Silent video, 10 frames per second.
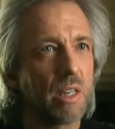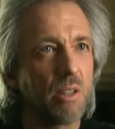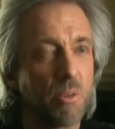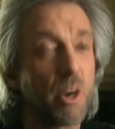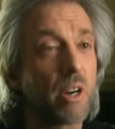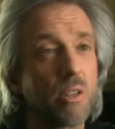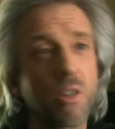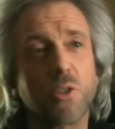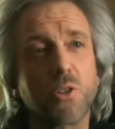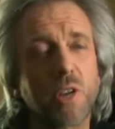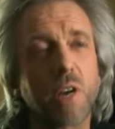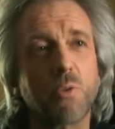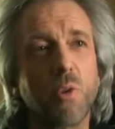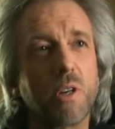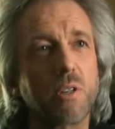en el sudoeste
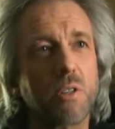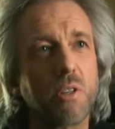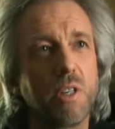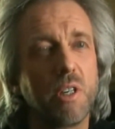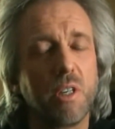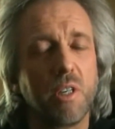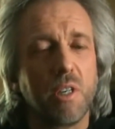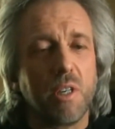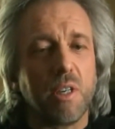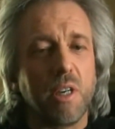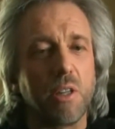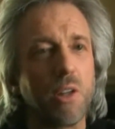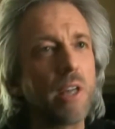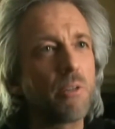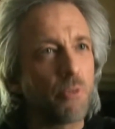desértico de Estados Unidos.
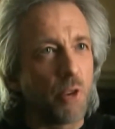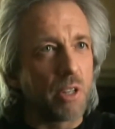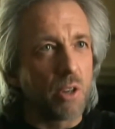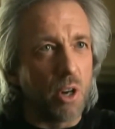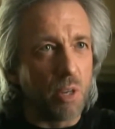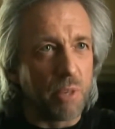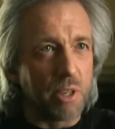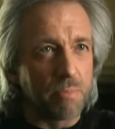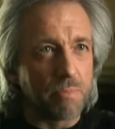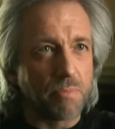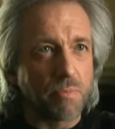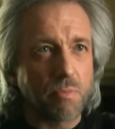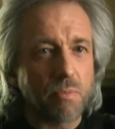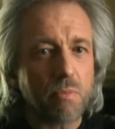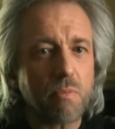Un amigo nativo me
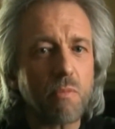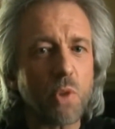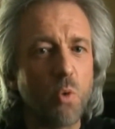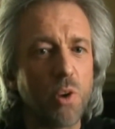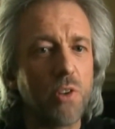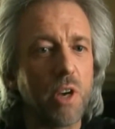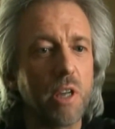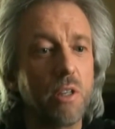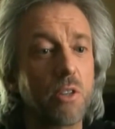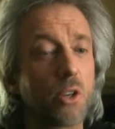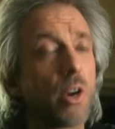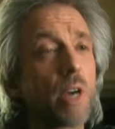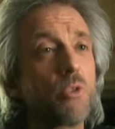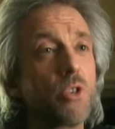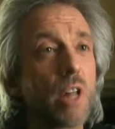llamó un día y me dijo, Greg,
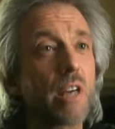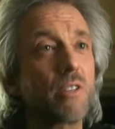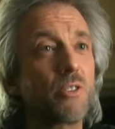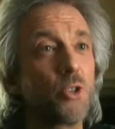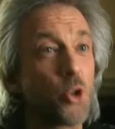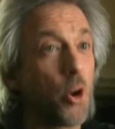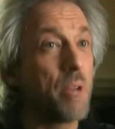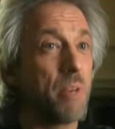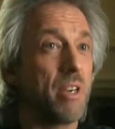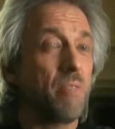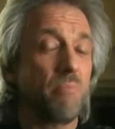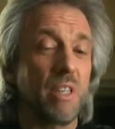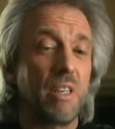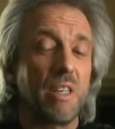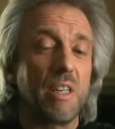¿te gustaría reunirte conmigo en
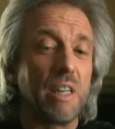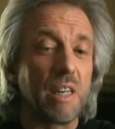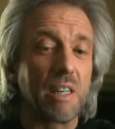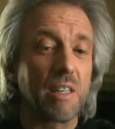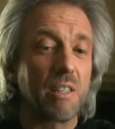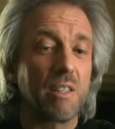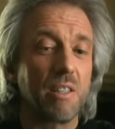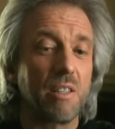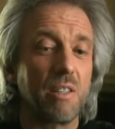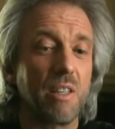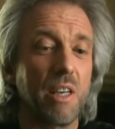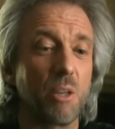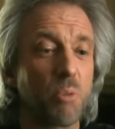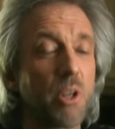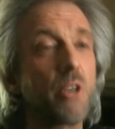un lugar? Me encanta cómo
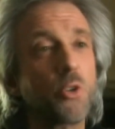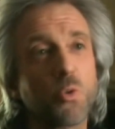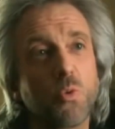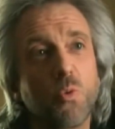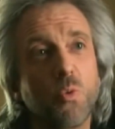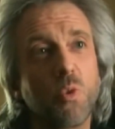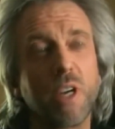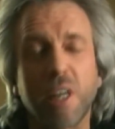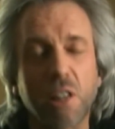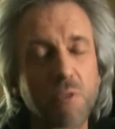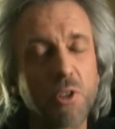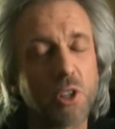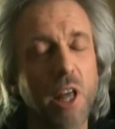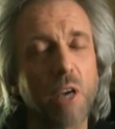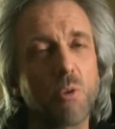lo dijo.
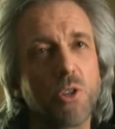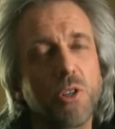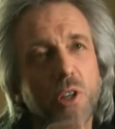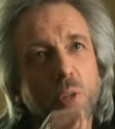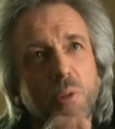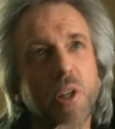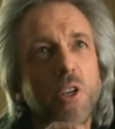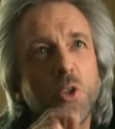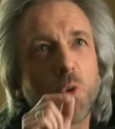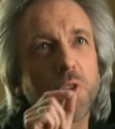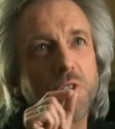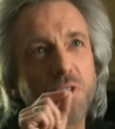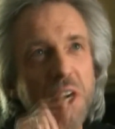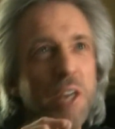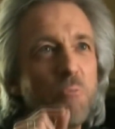¿El lugar donde la piel entre
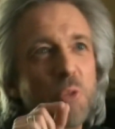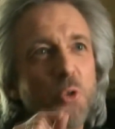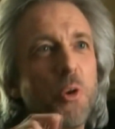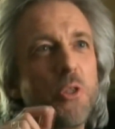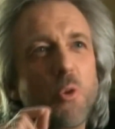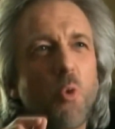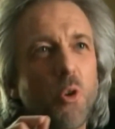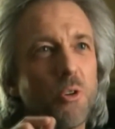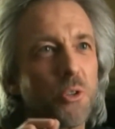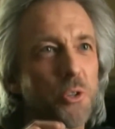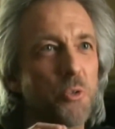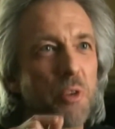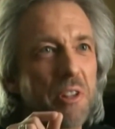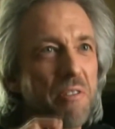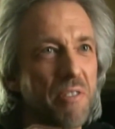los mundos es muy delgada para
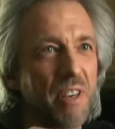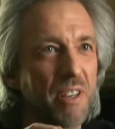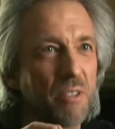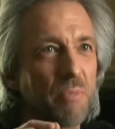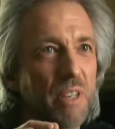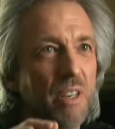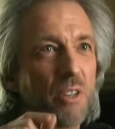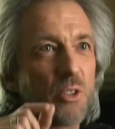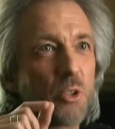rogar porque llueva?